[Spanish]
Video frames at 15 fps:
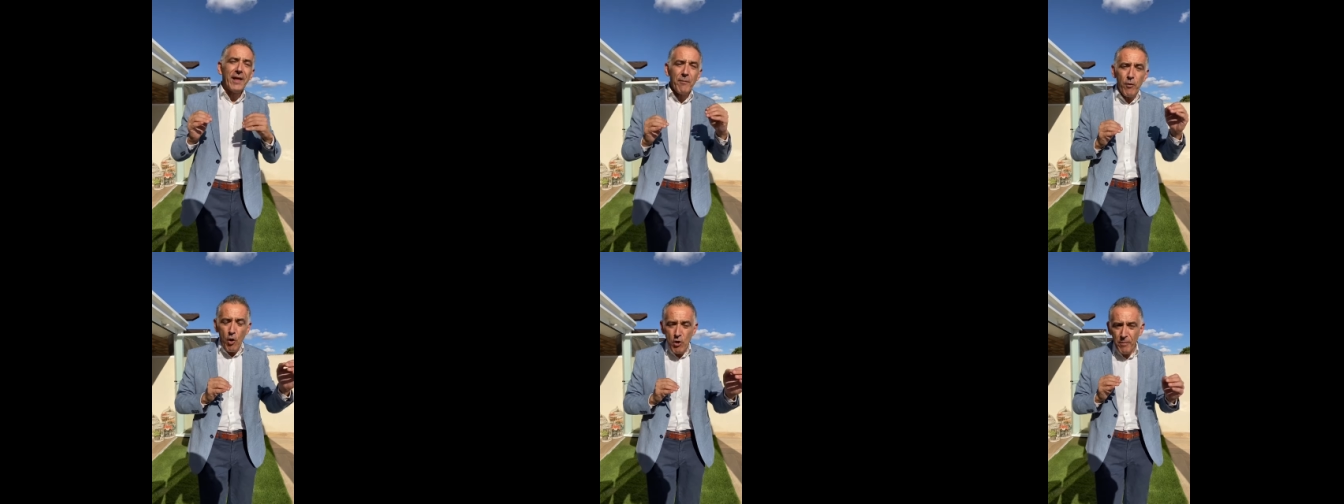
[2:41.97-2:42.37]

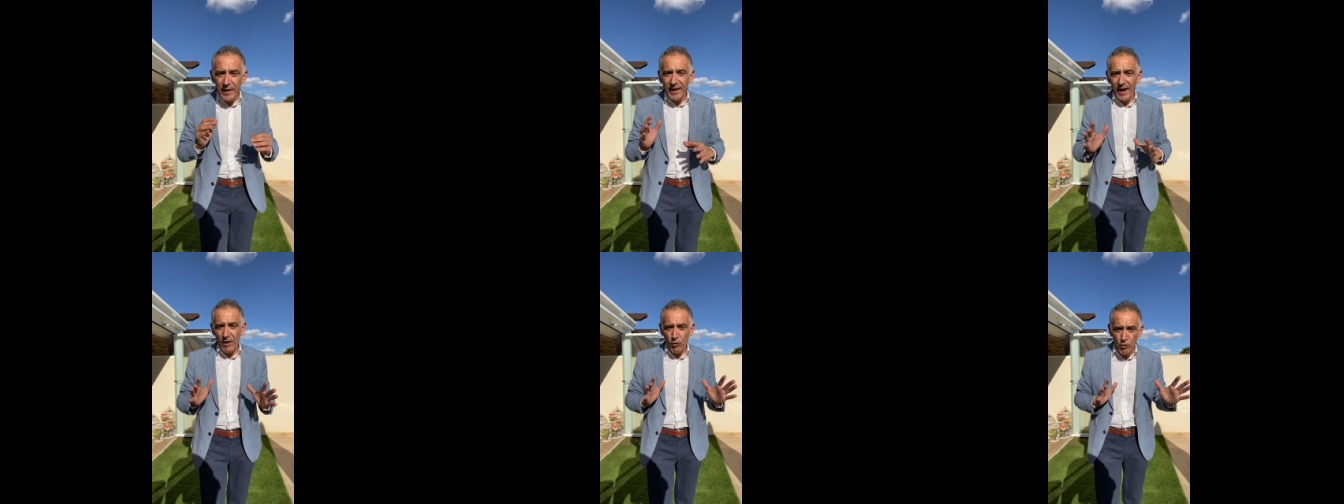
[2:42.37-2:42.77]
volver
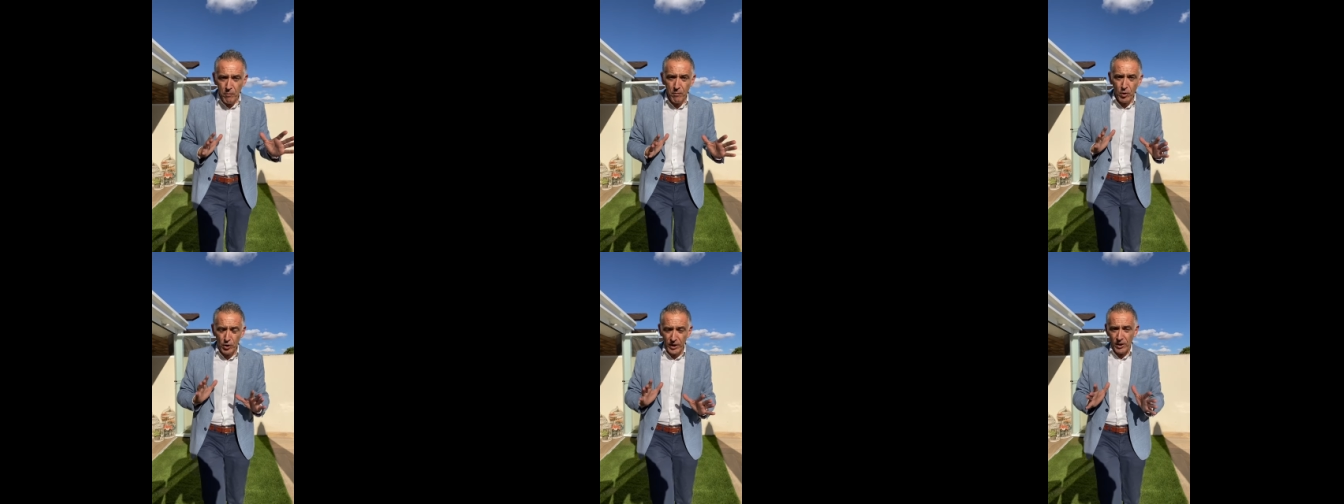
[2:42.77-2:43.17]
algún
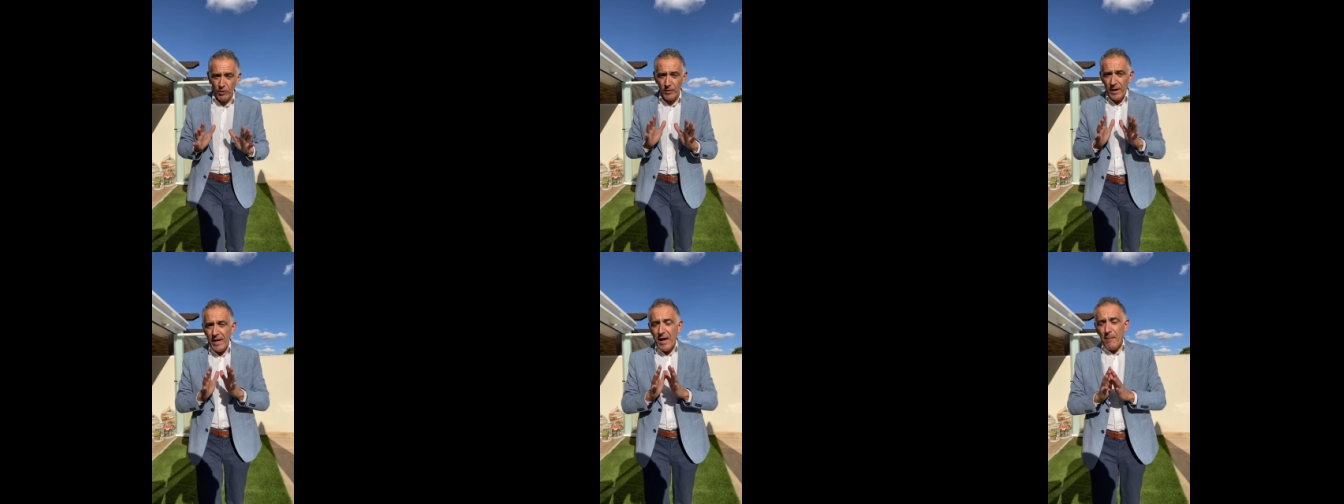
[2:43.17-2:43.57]
modelo,
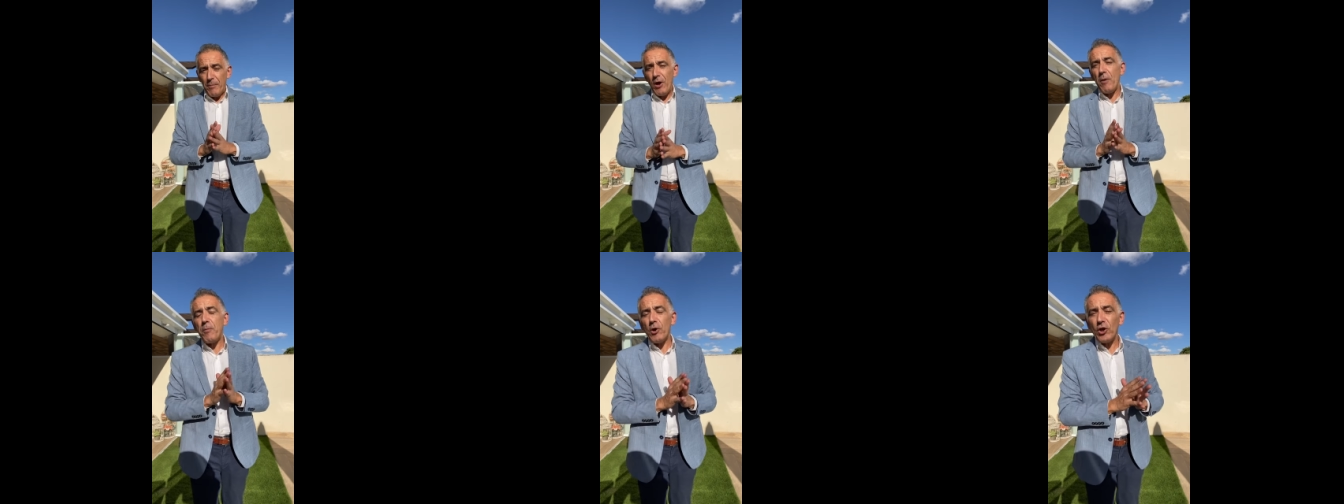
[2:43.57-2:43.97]

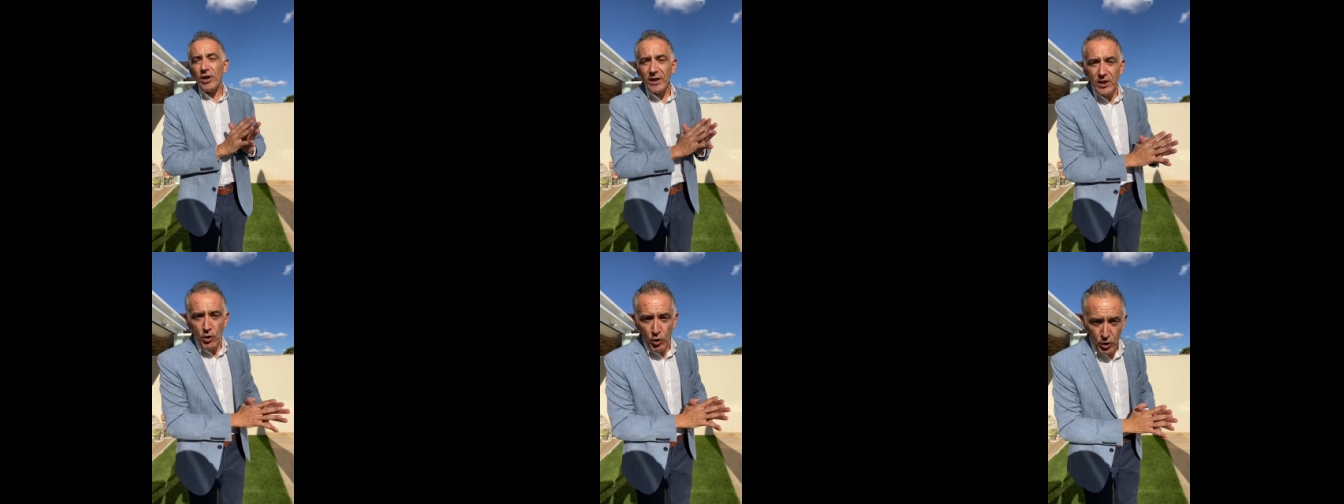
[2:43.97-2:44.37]
pero ¿por qué
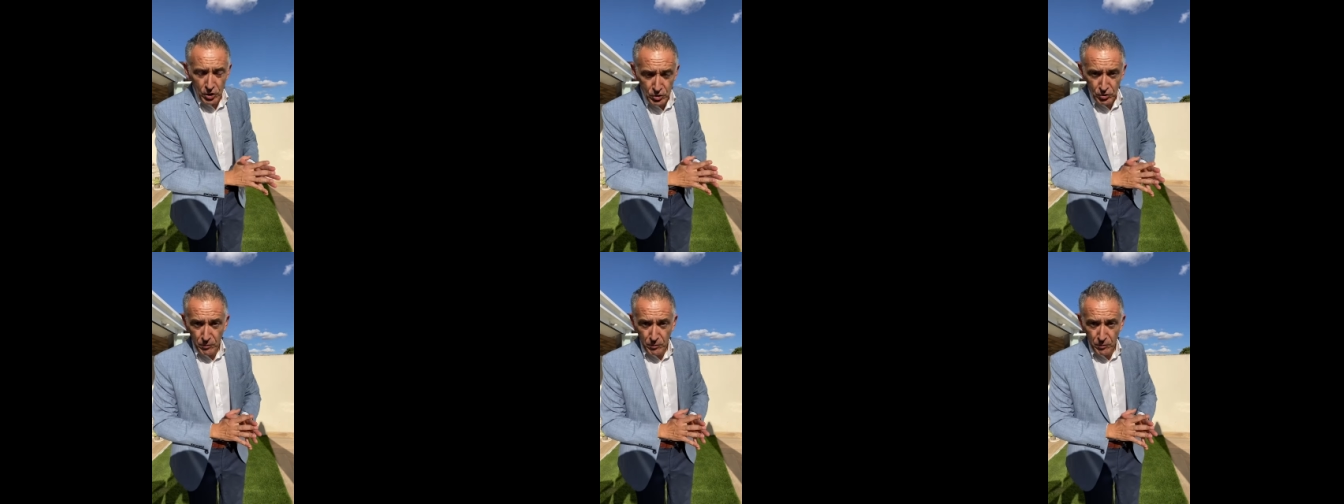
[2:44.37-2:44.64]
digo esto?